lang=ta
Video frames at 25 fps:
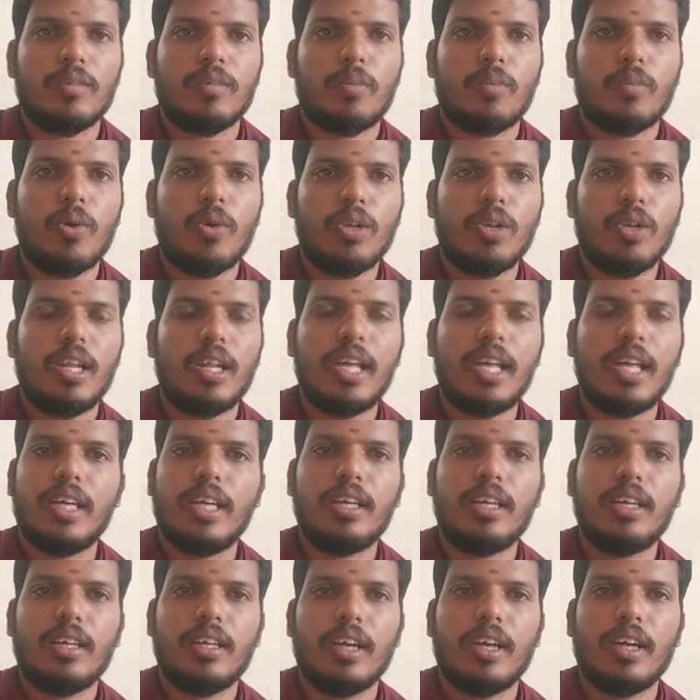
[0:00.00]
பொடுதலை
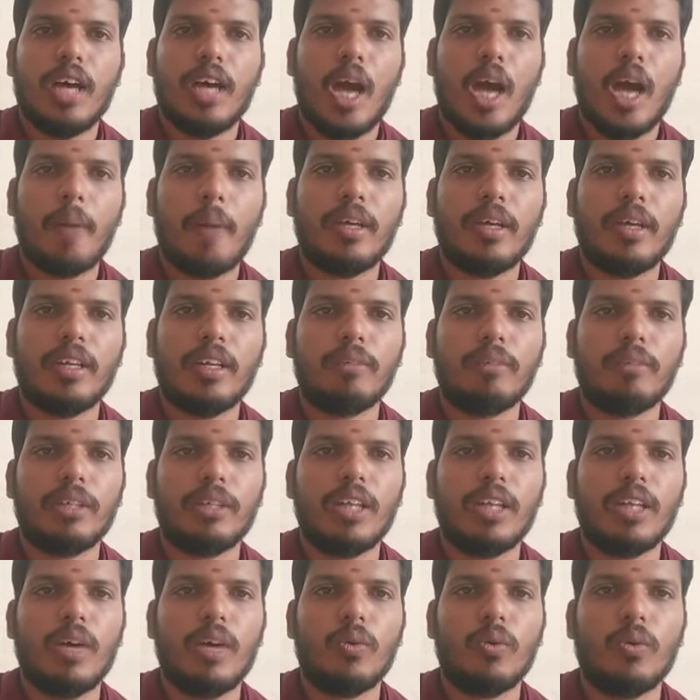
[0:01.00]
அப்படிங்கிறது
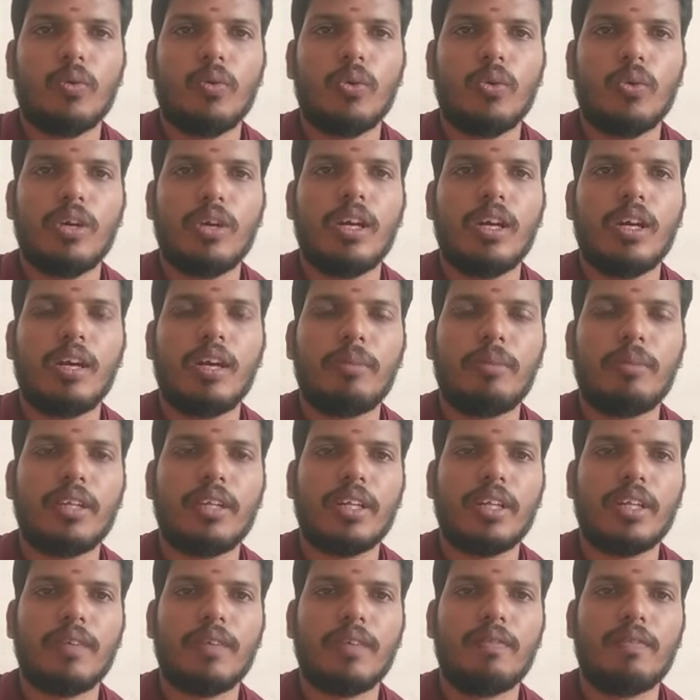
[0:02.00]
பார்த்தீங்கன்னா ஊர்களில்
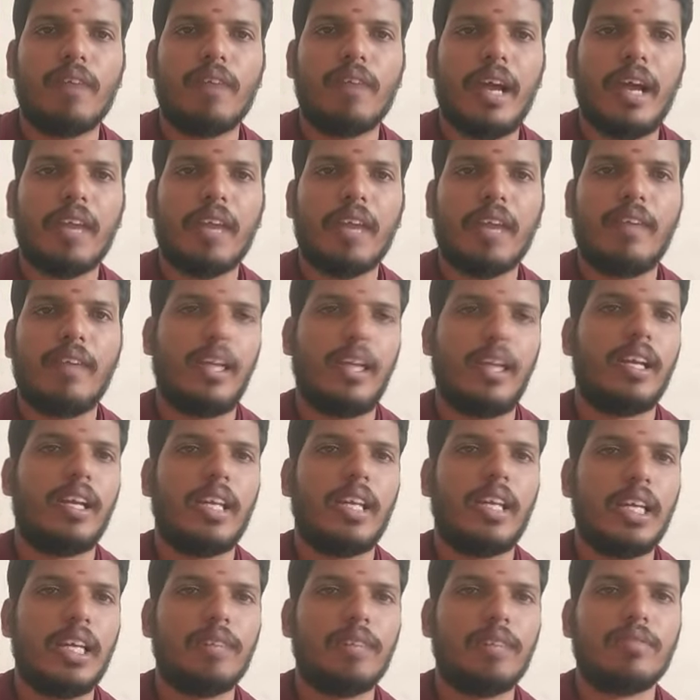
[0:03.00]
பார்த்தீங்கன்னா
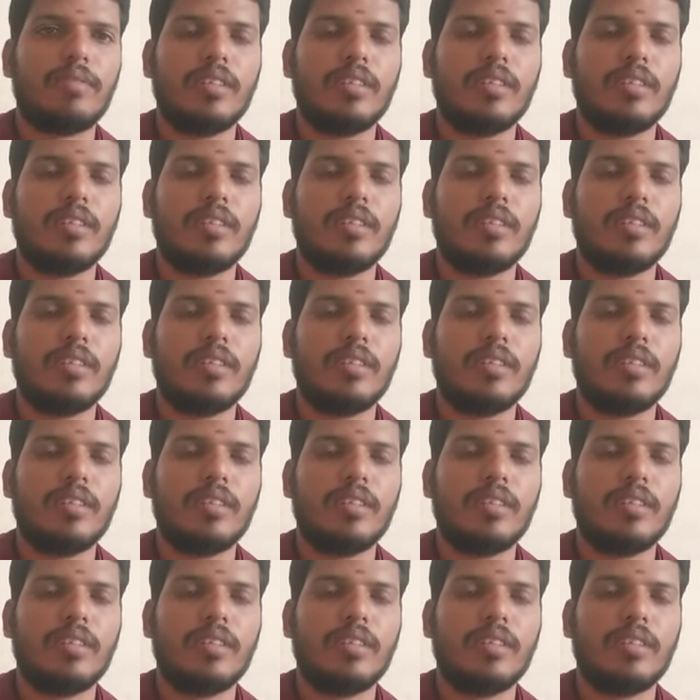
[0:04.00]
வயல்வெளிகளில்